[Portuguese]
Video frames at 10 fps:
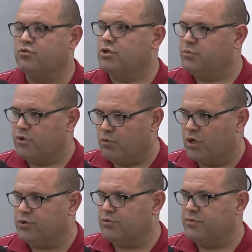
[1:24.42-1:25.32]
em
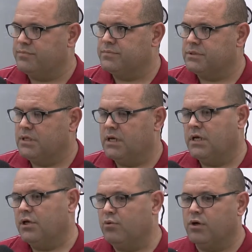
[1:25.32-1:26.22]
2008
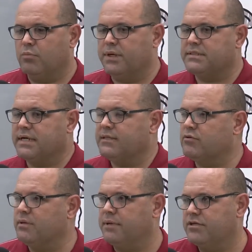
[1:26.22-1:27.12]
e o ano passado
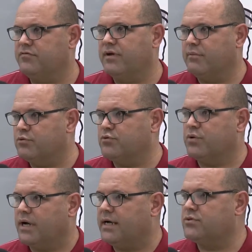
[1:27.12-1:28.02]
também tivemos um
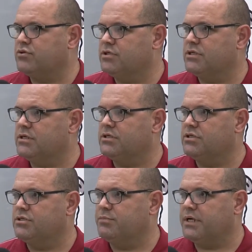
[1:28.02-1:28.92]
caso de, de,
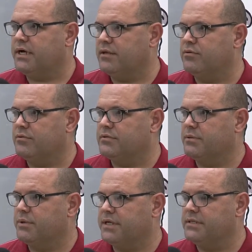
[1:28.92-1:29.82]
de picado,
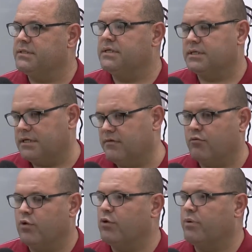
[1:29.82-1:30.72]
também que
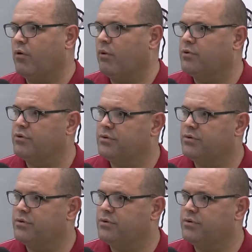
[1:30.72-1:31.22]
evoluiu para óbito.